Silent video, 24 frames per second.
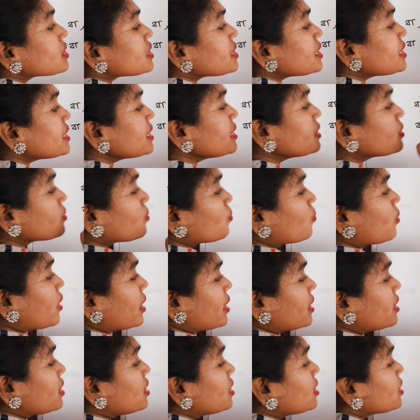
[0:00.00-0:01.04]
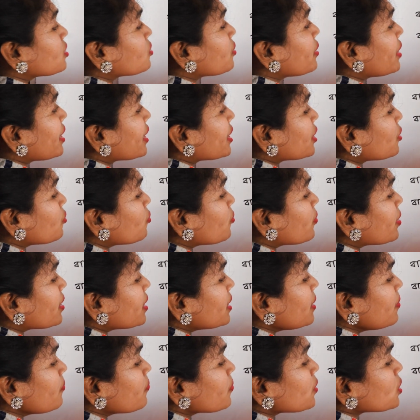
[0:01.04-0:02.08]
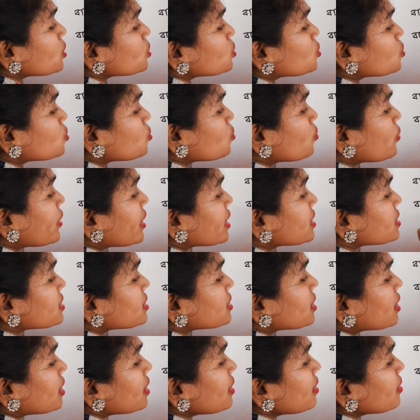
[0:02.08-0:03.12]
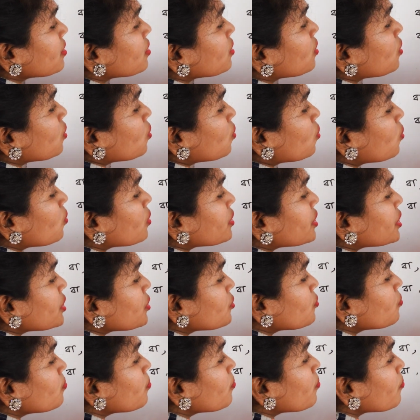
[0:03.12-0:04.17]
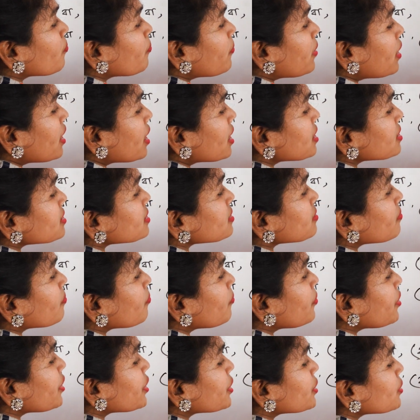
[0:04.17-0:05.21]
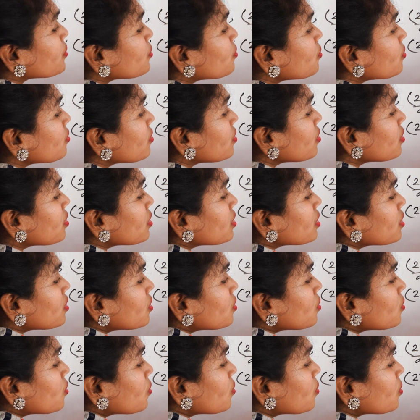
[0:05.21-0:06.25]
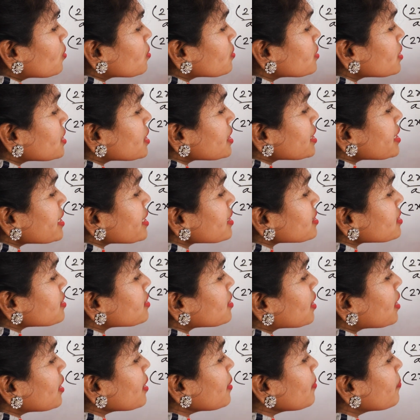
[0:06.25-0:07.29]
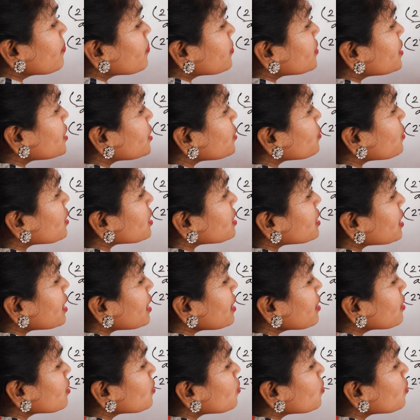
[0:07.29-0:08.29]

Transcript: থ্রি ওয়াই তো এ কিউ মানে টু এক্স তার হোল কিউব প্লাস বি কিউ হলো থ্রি এক্স তার থ্রি ওয়াই তার